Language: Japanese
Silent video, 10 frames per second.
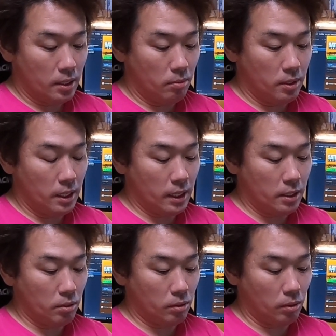でも若
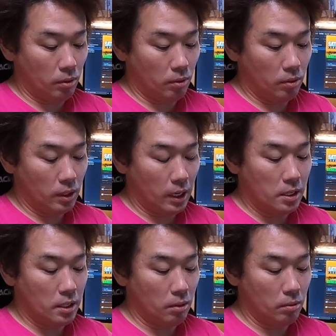干ちょっと
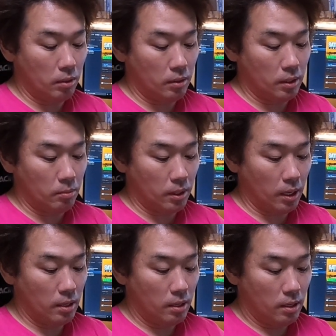開始が遅れるかもね。